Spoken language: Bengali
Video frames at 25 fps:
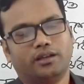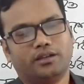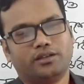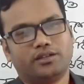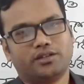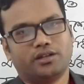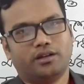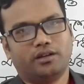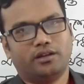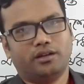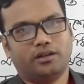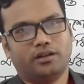এই
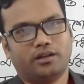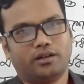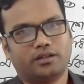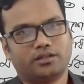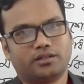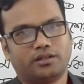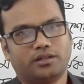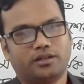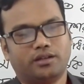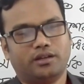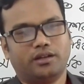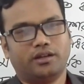চ্যানেলে
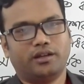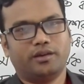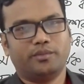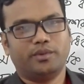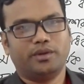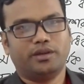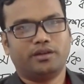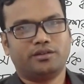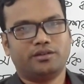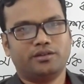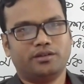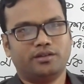আজকে
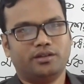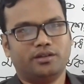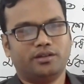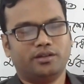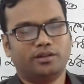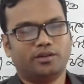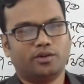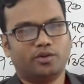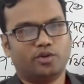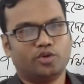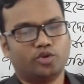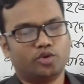আমি একটি
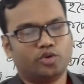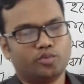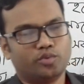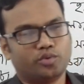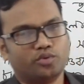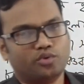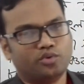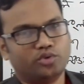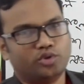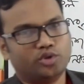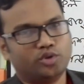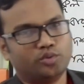অন্যতম
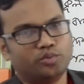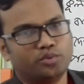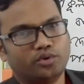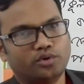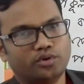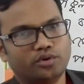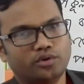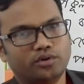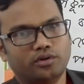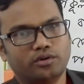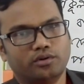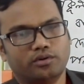
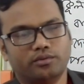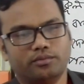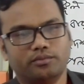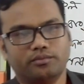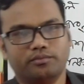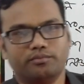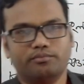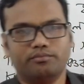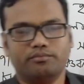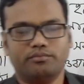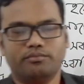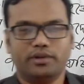গুরুত্বপূর্ণ
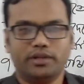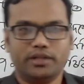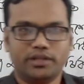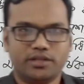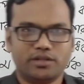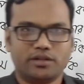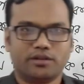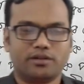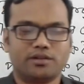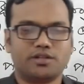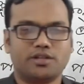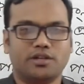
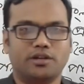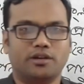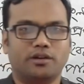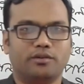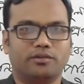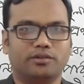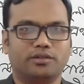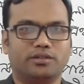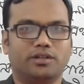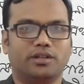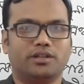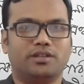লেচান শেয়ার
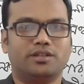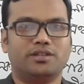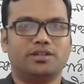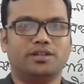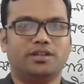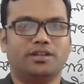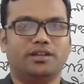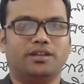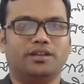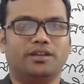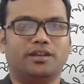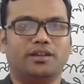করতে
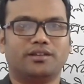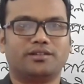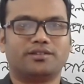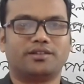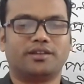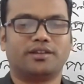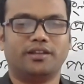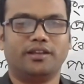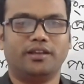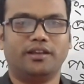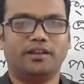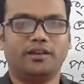যাচ্ছি
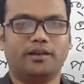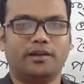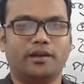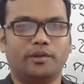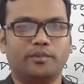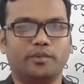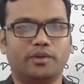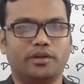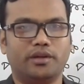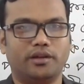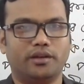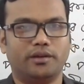আজকে
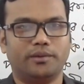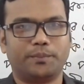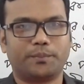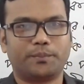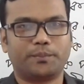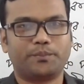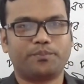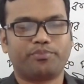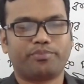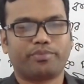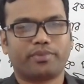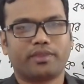আমি
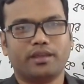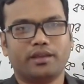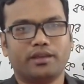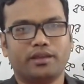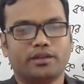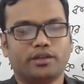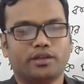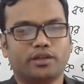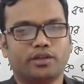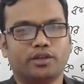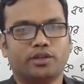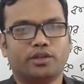
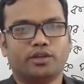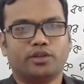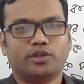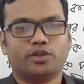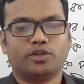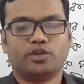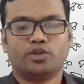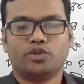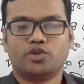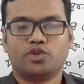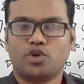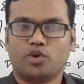
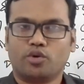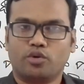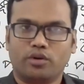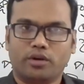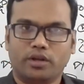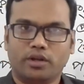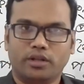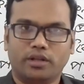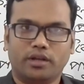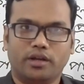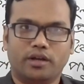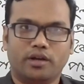
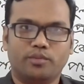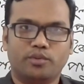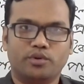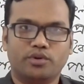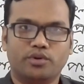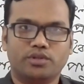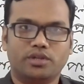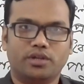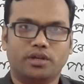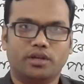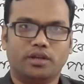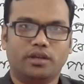সকলকে দেখাবো
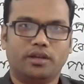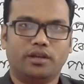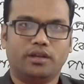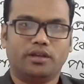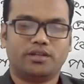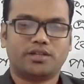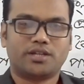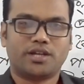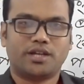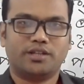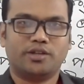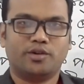যে
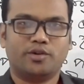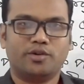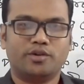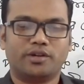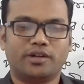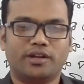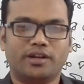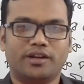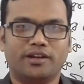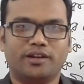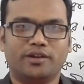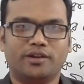সাধারণ
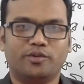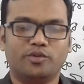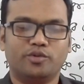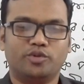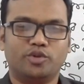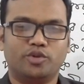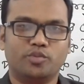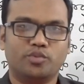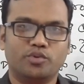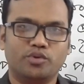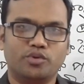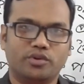জ্ঞানের
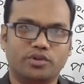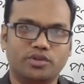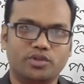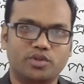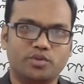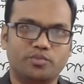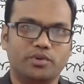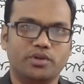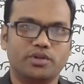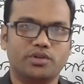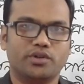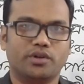গুরুত্বপূর্ণ
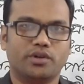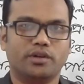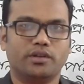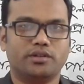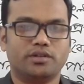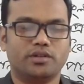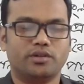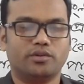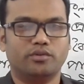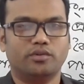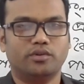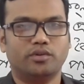কিছু বিষয়
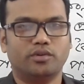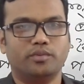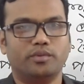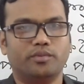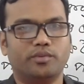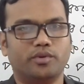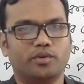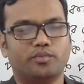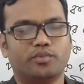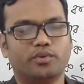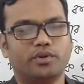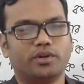যেগুলো
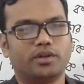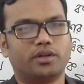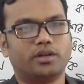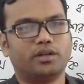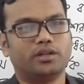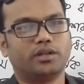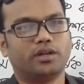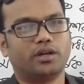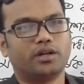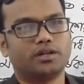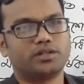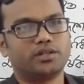বিভিন্ন
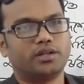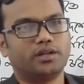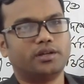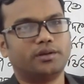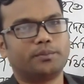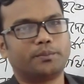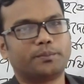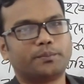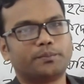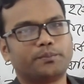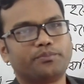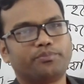পরীক্ষাতে আসে
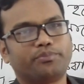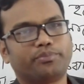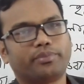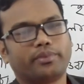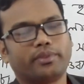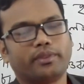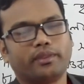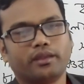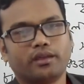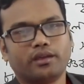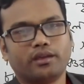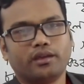
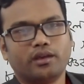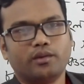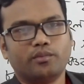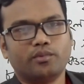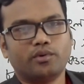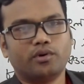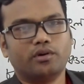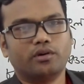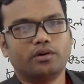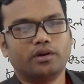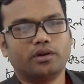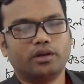
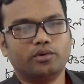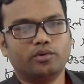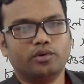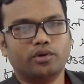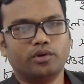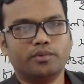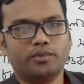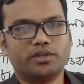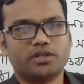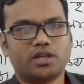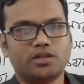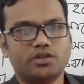এবং এগুলো
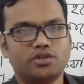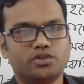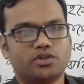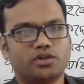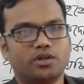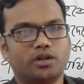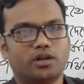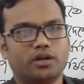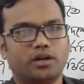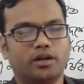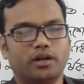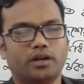আমি
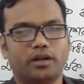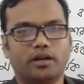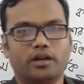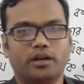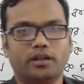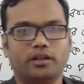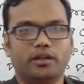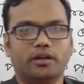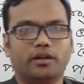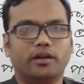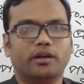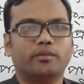সাজেশন আকারে
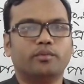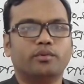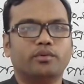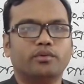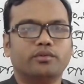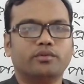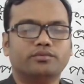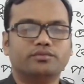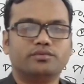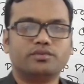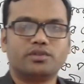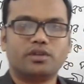এখানে দেখাবো
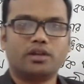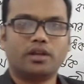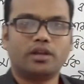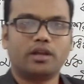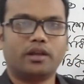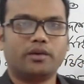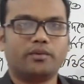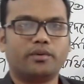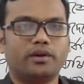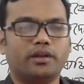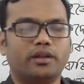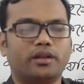
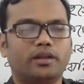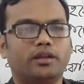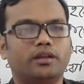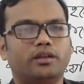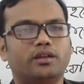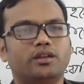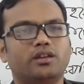একেবারে